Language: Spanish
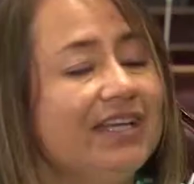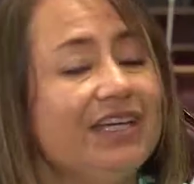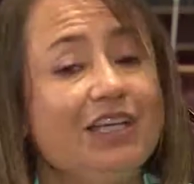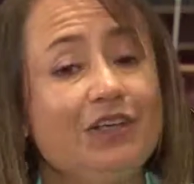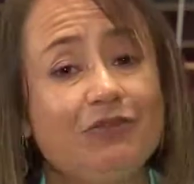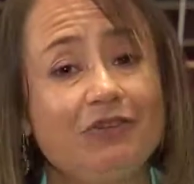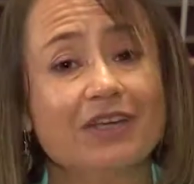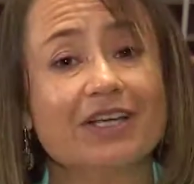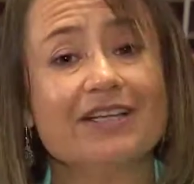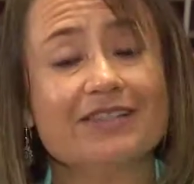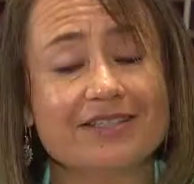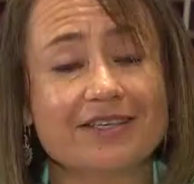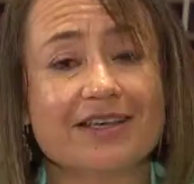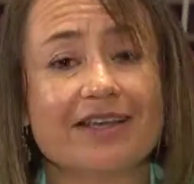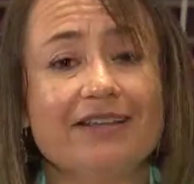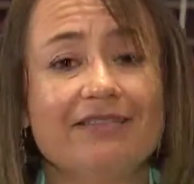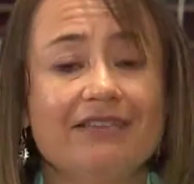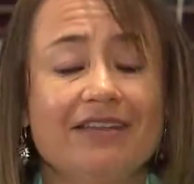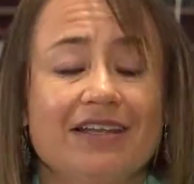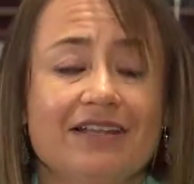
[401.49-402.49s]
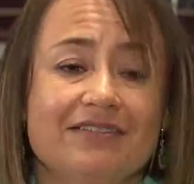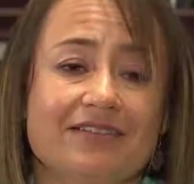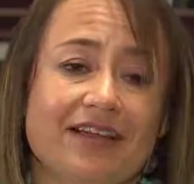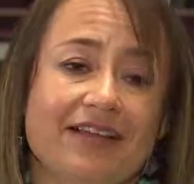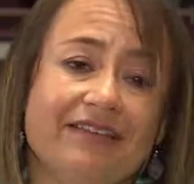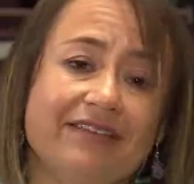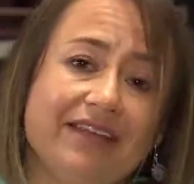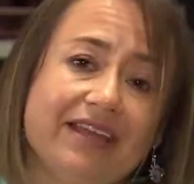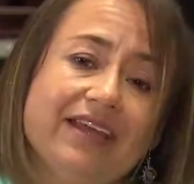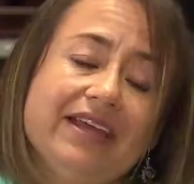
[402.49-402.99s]
Y fíjense qué
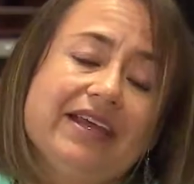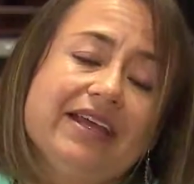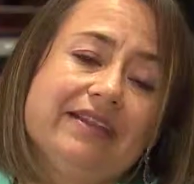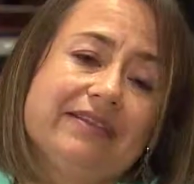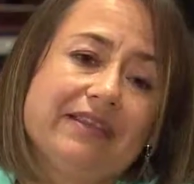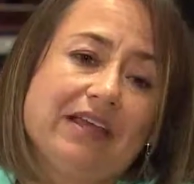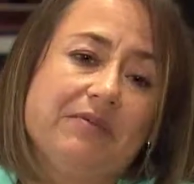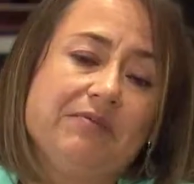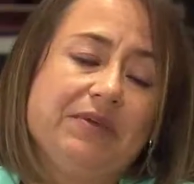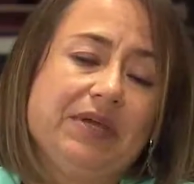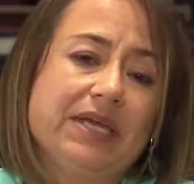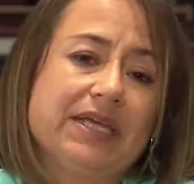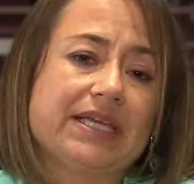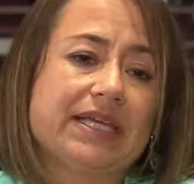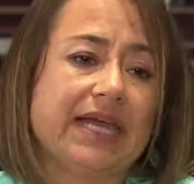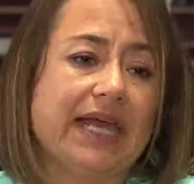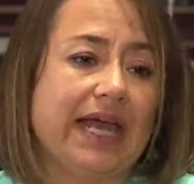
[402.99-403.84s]
interesante también que